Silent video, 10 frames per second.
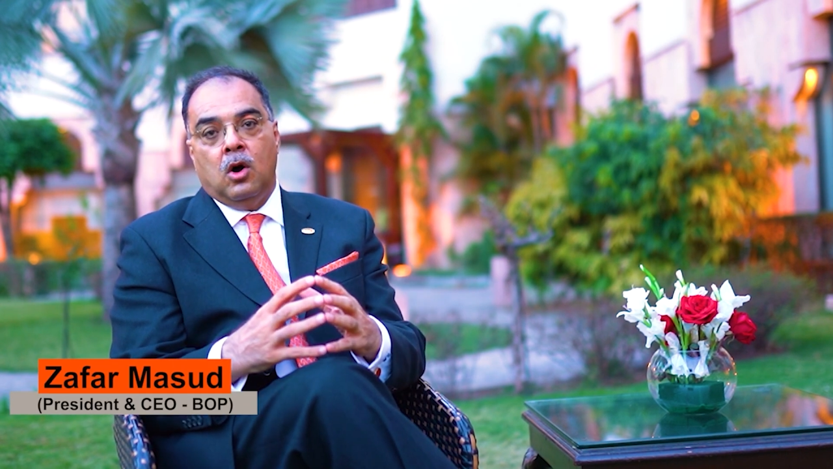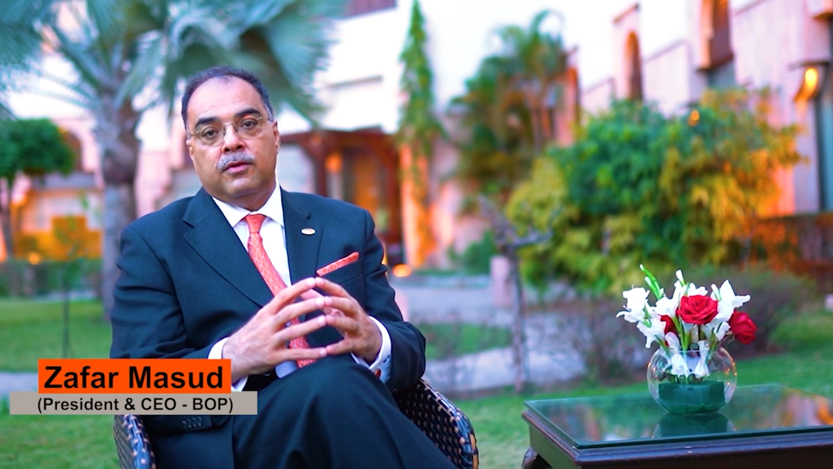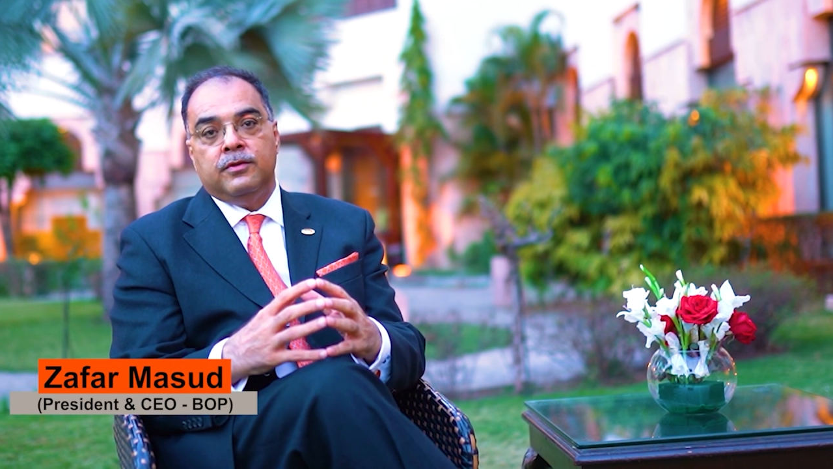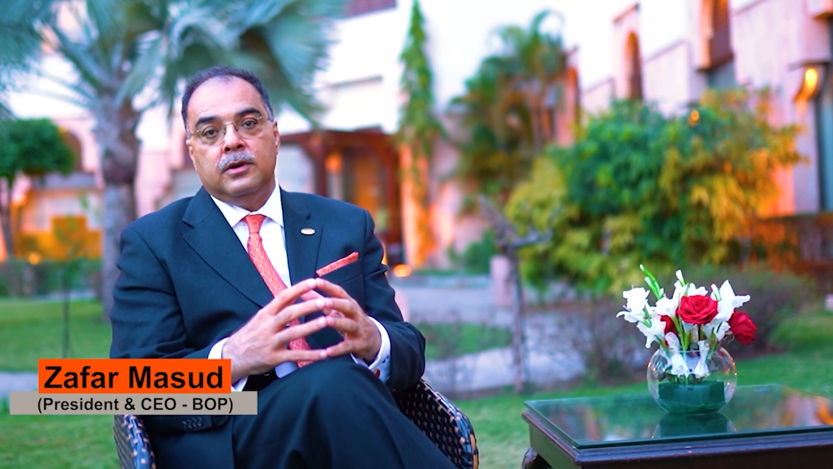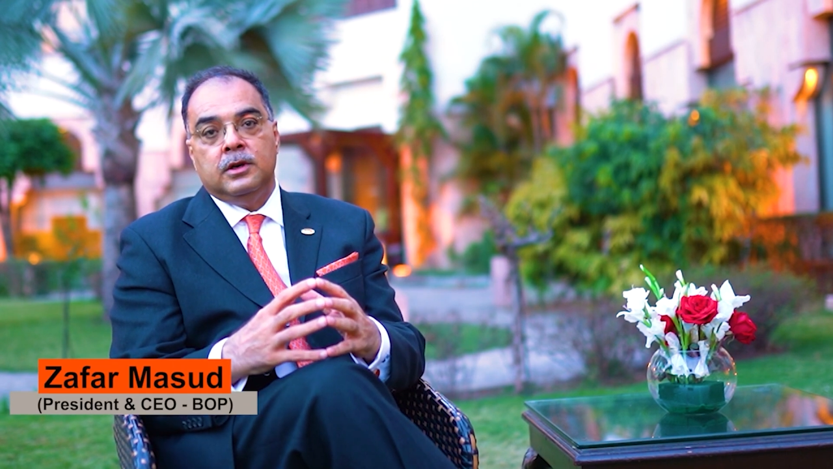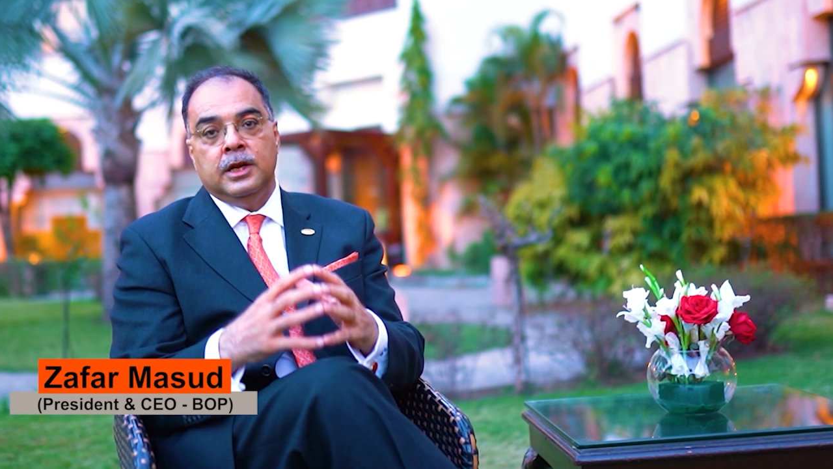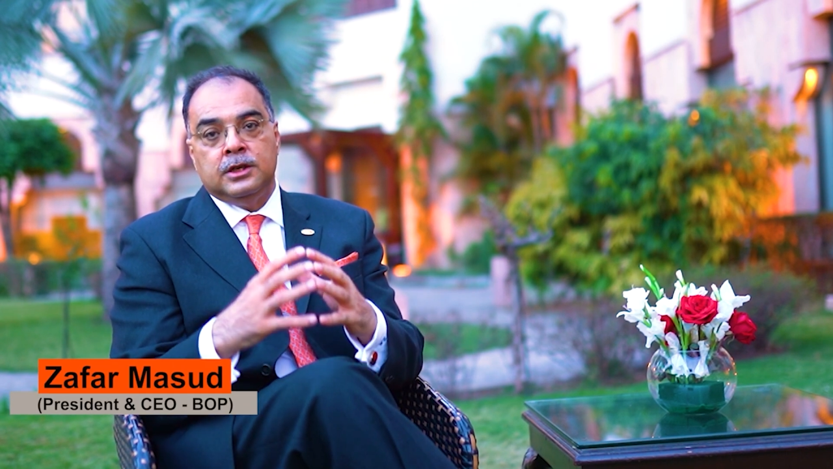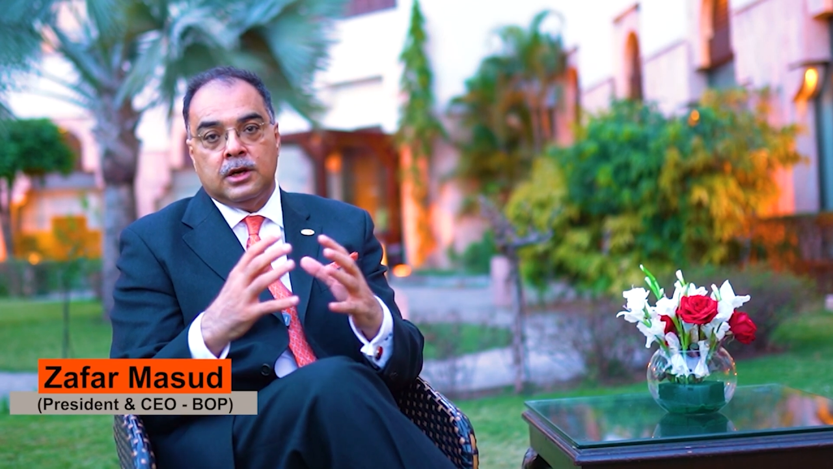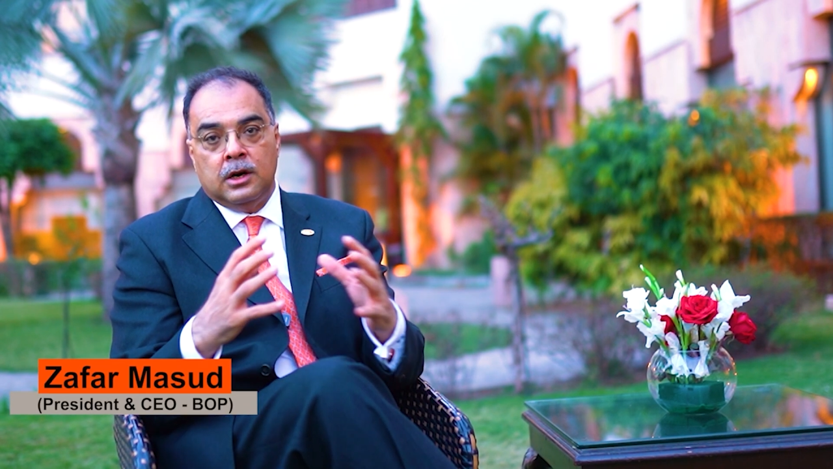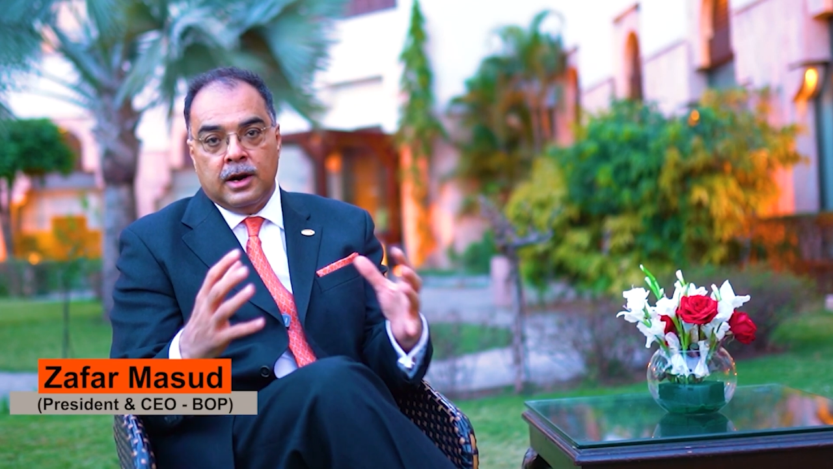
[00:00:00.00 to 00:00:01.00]
ऑफ
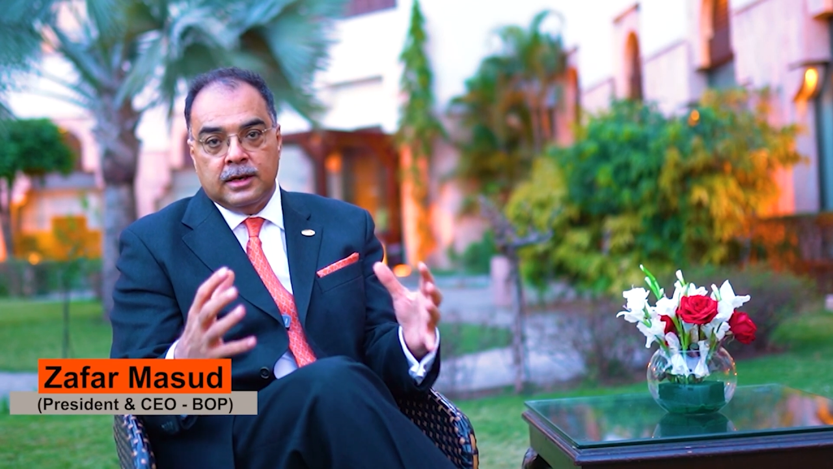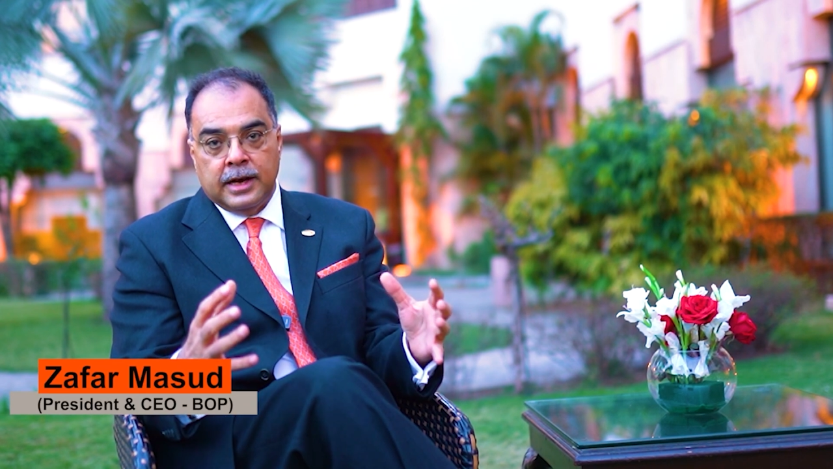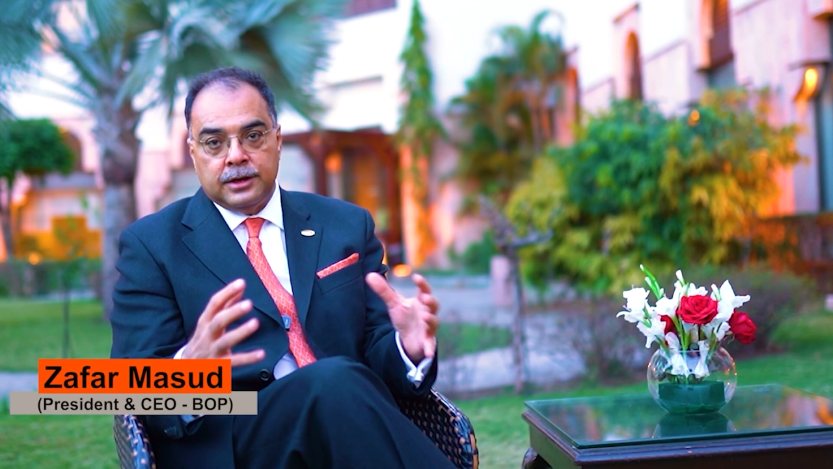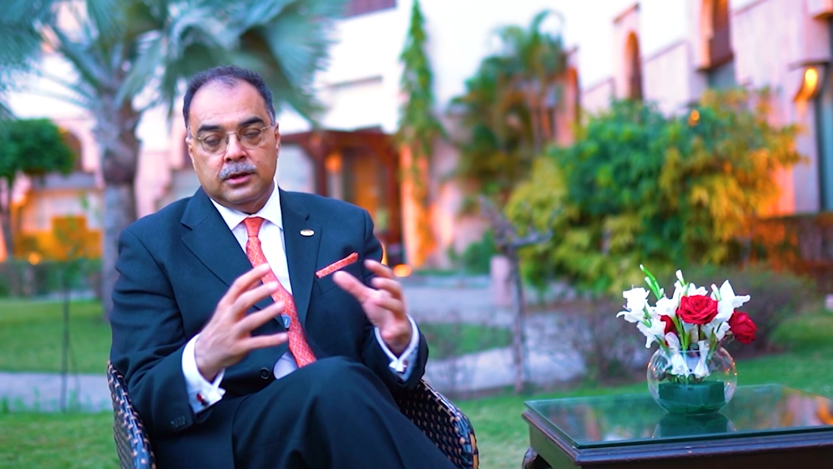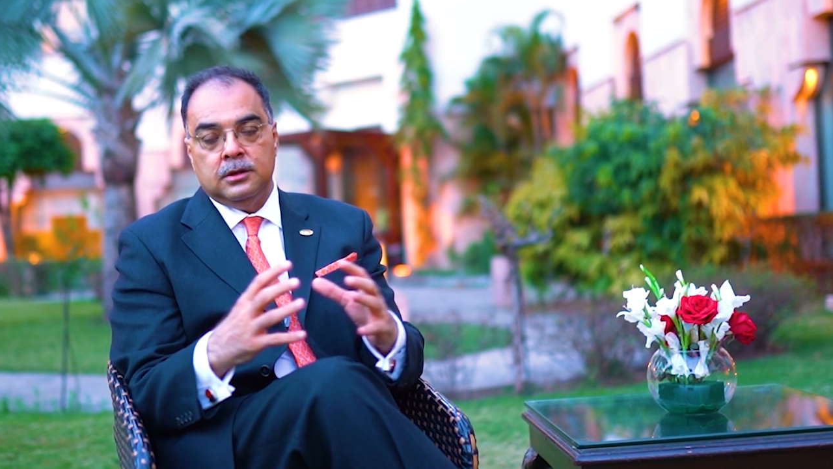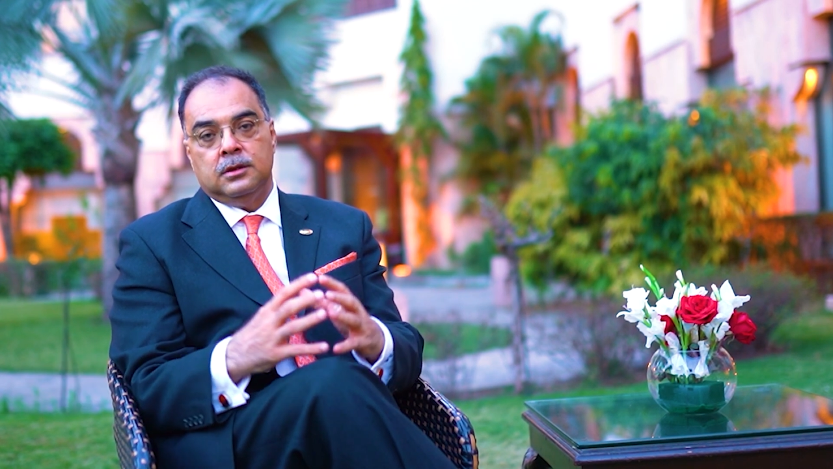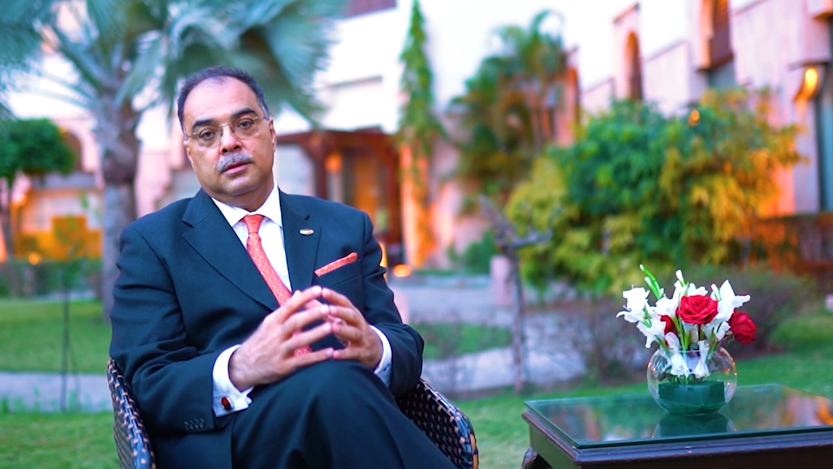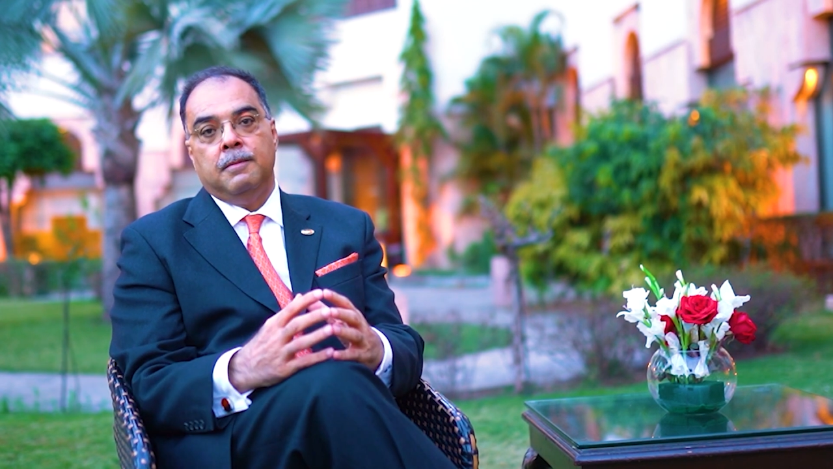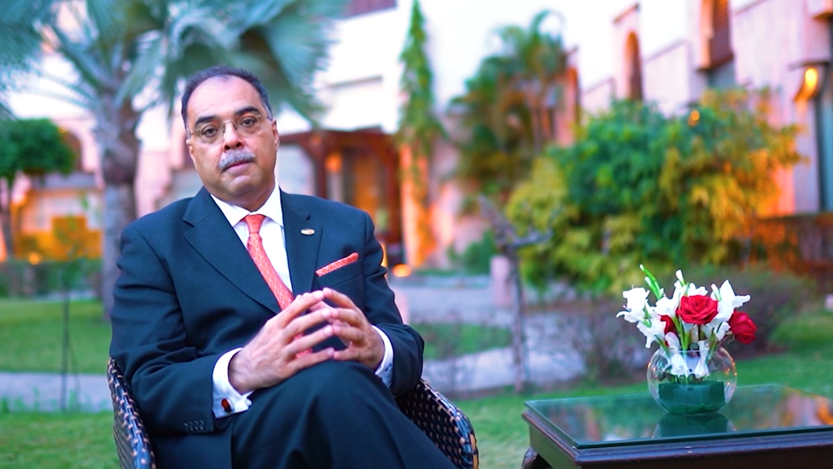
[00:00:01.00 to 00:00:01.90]
डिजिटल ट्रांजेक्शन्स